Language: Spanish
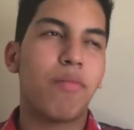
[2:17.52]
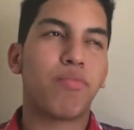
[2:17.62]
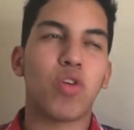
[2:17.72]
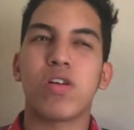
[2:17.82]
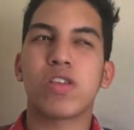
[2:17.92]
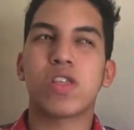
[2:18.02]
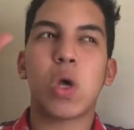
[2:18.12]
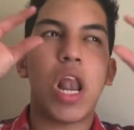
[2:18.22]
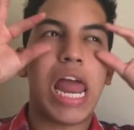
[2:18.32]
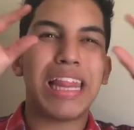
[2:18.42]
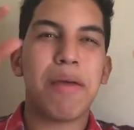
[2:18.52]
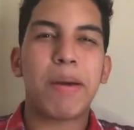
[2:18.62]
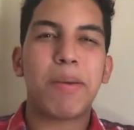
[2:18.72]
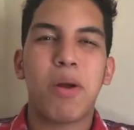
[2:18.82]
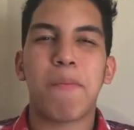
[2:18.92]
Cantu con esos lentes
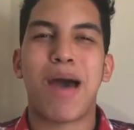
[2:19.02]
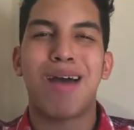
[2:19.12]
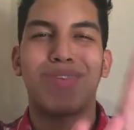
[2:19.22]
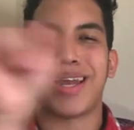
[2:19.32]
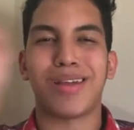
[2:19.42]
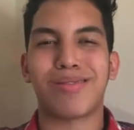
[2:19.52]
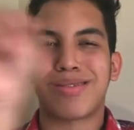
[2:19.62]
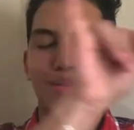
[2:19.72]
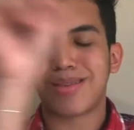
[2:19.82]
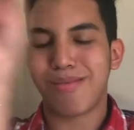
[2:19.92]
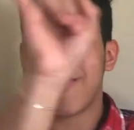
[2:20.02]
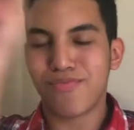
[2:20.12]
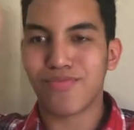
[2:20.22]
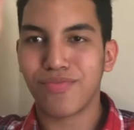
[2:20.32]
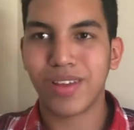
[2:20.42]
me a Matrix.
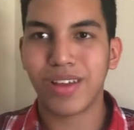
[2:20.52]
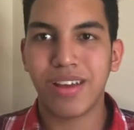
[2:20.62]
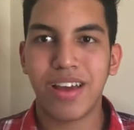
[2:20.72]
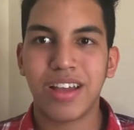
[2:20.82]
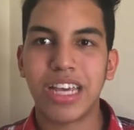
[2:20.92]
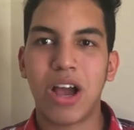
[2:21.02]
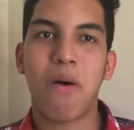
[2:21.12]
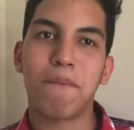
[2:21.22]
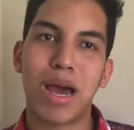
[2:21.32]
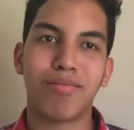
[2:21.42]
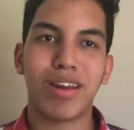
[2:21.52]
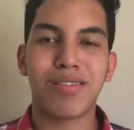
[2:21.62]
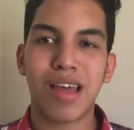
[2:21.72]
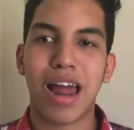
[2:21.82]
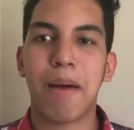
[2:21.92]
Llegó
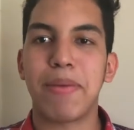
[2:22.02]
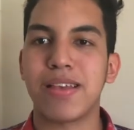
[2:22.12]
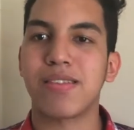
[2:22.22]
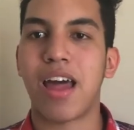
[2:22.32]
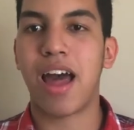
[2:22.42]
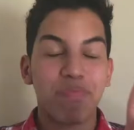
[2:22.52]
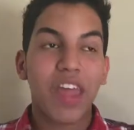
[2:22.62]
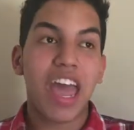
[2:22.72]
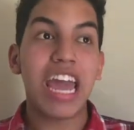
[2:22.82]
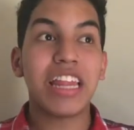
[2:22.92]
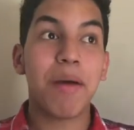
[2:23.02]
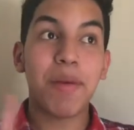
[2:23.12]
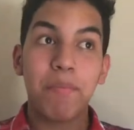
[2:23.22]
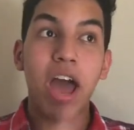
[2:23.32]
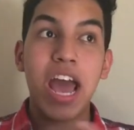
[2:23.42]
Matrix a la pista. Y
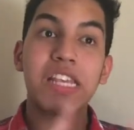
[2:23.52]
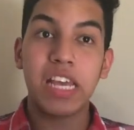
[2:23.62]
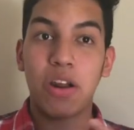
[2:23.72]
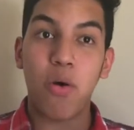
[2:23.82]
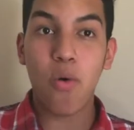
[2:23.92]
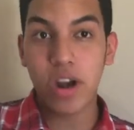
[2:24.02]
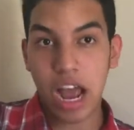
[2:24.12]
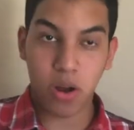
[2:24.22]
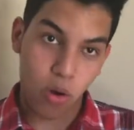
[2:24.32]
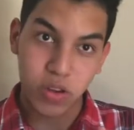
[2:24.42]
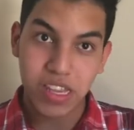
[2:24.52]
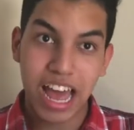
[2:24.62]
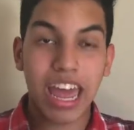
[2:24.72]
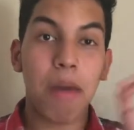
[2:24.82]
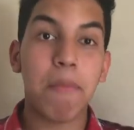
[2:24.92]
también voy a decir una
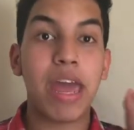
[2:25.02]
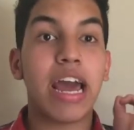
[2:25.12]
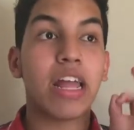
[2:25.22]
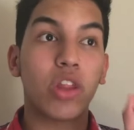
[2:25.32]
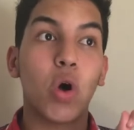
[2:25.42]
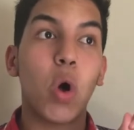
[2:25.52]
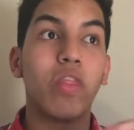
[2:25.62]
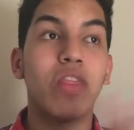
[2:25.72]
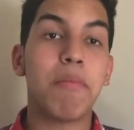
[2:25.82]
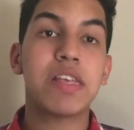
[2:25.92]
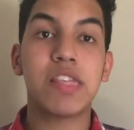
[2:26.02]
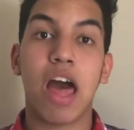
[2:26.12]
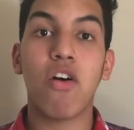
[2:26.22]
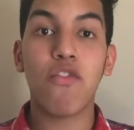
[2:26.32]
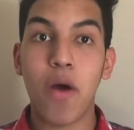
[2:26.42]
cosa que me encantó
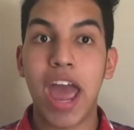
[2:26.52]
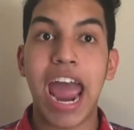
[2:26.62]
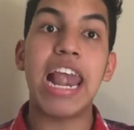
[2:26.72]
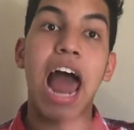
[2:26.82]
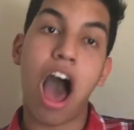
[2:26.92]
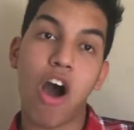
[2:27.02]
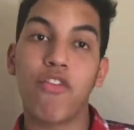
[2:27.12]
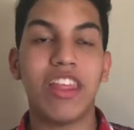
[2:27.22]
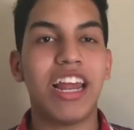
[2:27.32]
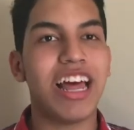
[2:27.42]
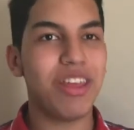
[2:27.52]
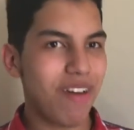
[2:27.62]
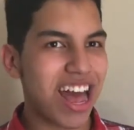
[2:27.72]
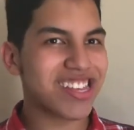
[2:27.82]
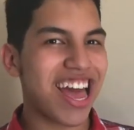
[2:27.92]
demasiado fue el outfit de la
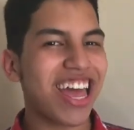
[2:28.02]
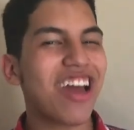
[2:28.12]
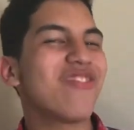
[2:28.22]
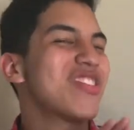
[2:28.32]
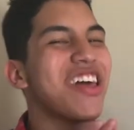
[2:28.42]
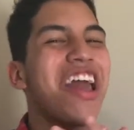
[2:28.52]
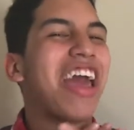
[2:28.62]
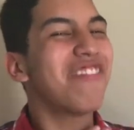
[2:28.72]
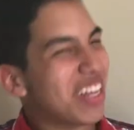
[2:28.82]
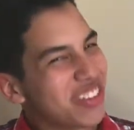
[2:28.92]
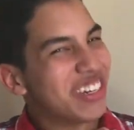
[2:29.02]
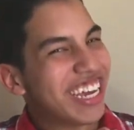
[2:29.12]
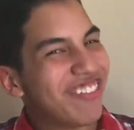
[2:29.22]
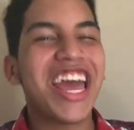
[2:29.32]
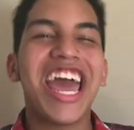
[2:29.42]
divasa, como saben es mi
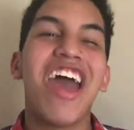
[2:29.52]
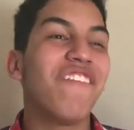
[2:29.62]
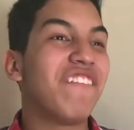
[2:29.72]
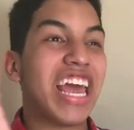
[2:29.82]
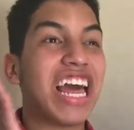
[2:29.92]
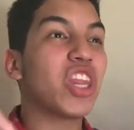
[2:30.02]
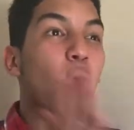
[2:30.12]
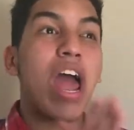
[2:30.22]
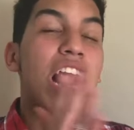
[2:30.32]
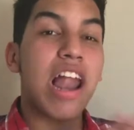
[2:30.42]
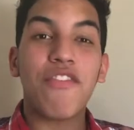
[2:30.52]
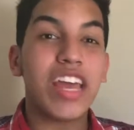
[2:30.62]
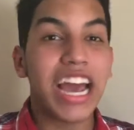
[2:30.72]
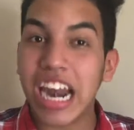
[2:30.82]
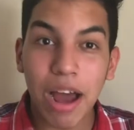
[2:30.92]
twin. Me encantó el
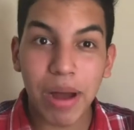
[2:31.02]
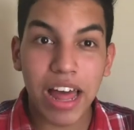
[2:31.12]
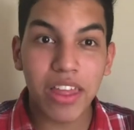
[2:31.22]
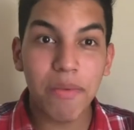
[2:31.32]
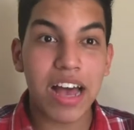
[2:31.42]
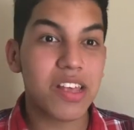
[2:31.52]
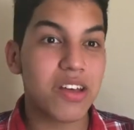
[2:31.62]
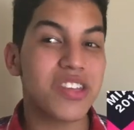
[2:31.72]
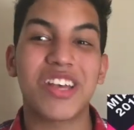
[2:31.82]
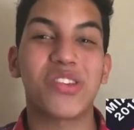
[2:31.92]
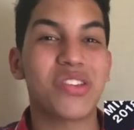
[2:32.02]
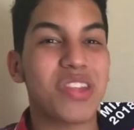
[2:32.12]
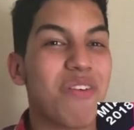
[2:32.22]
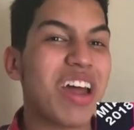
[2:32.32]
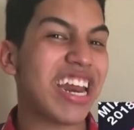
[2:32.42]
outfit que cargaba la divasa, o sea, eso
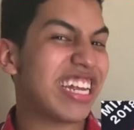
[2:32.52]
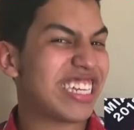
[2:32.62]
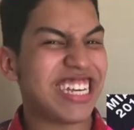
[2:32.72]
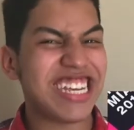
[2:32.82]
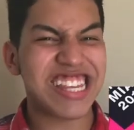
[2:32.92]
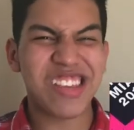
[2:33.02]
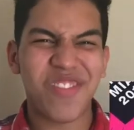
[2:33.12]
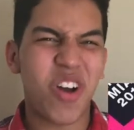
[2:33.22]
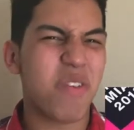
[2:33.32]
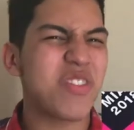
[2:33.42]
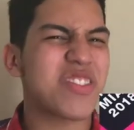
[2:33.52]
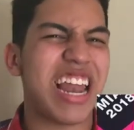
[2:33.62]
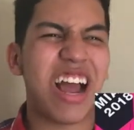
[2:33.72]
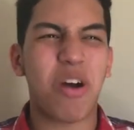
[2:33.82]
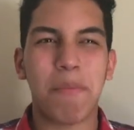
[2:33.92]
estaba rechísimo como se
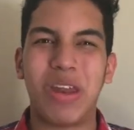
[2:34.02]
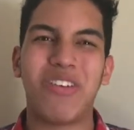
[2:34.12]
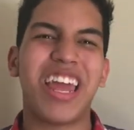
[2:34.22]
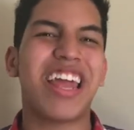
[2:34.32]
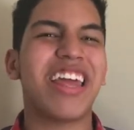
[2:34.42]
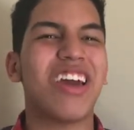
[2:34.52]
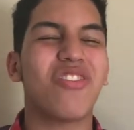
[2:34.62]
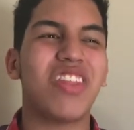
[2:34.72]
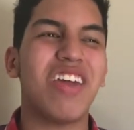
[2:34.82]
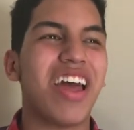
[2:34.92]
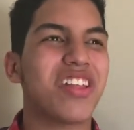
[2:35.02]
la combinó y ella llegó diva.